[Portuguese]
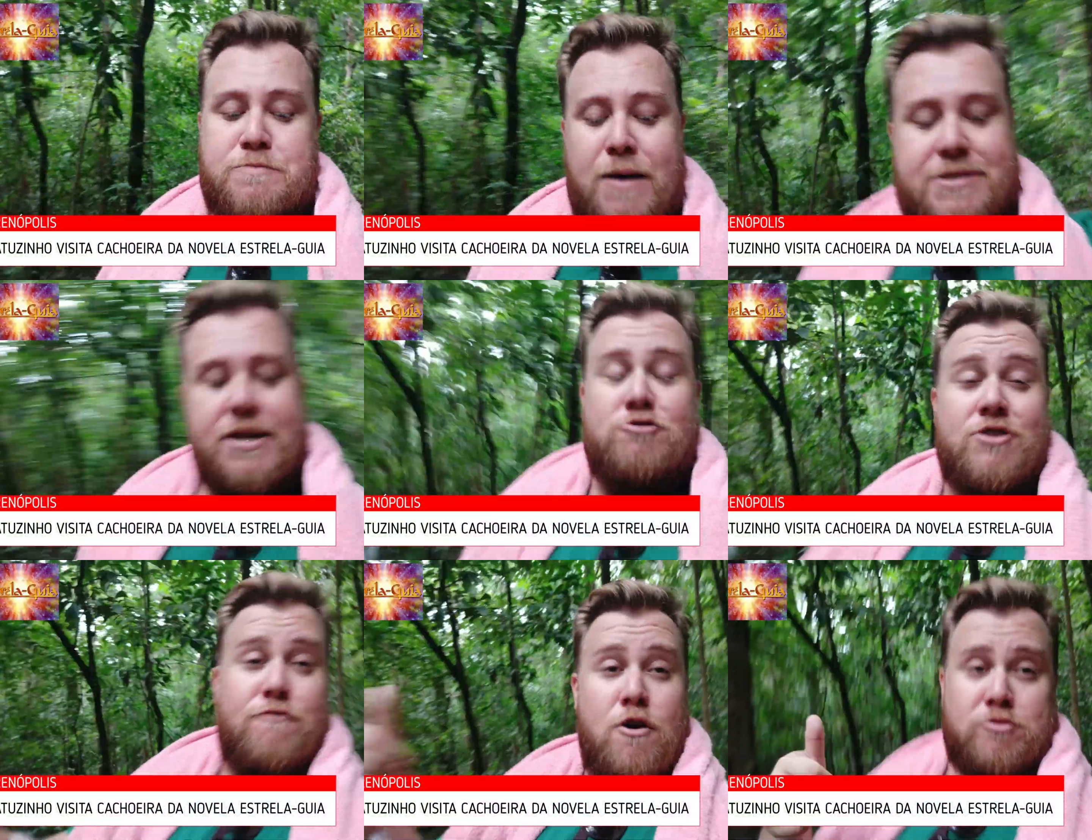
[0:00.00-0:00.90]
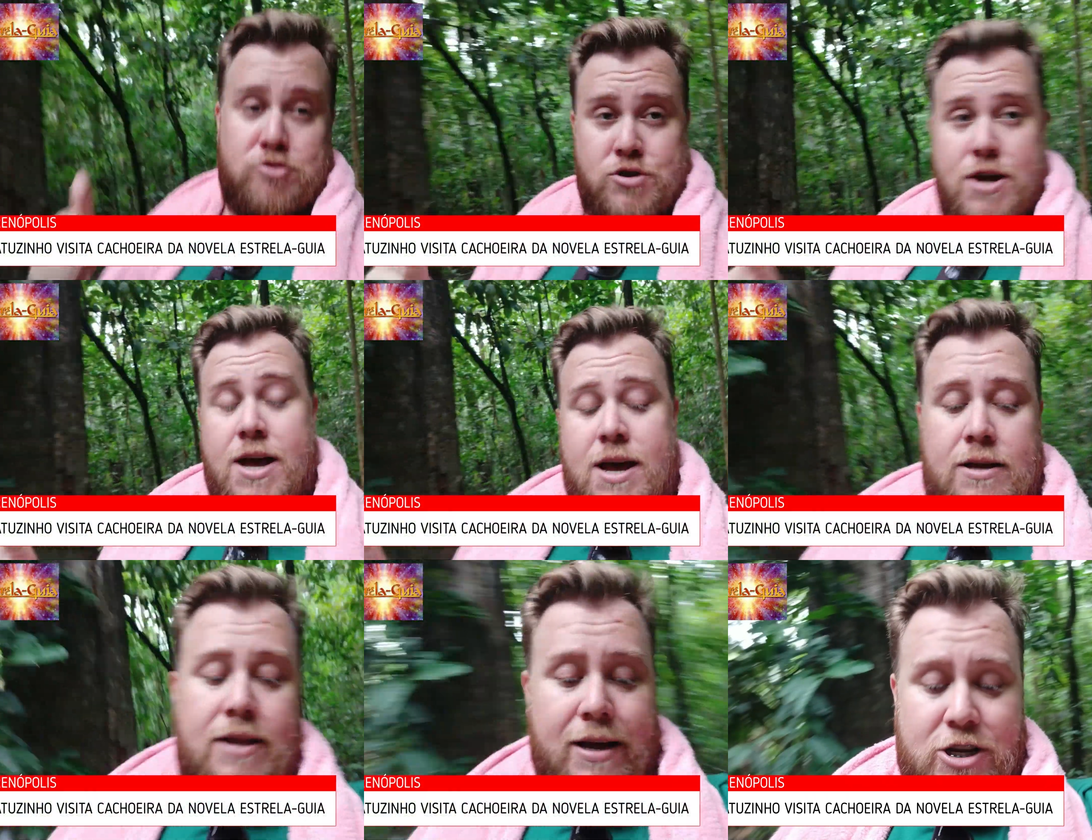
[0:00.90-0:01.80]
passeio. Já fomos
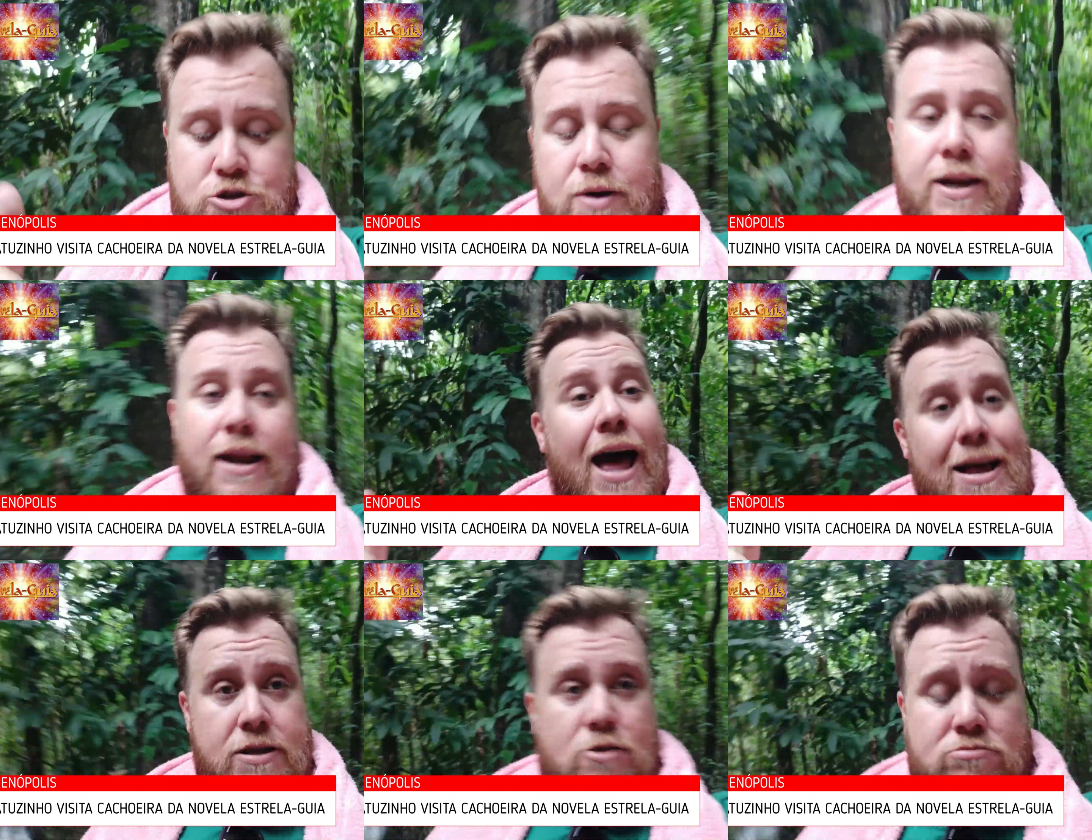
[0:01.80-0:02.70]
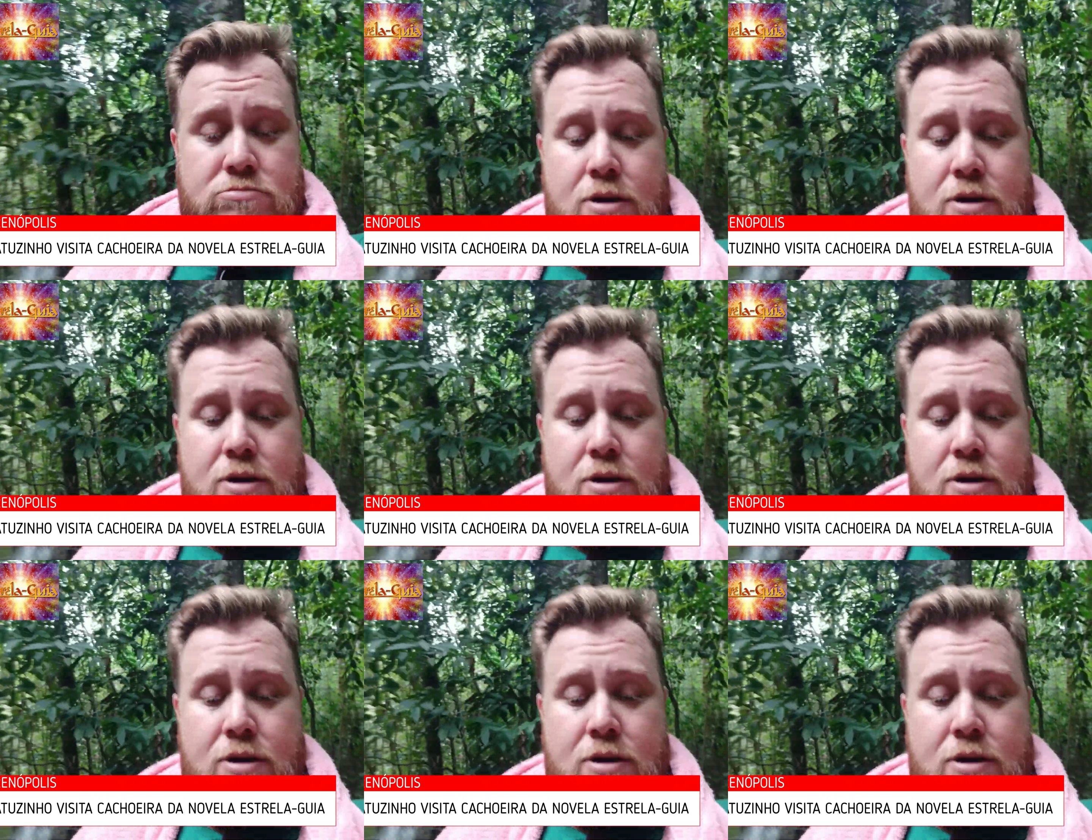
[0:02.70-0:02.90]
na Cachoeira Lázaro,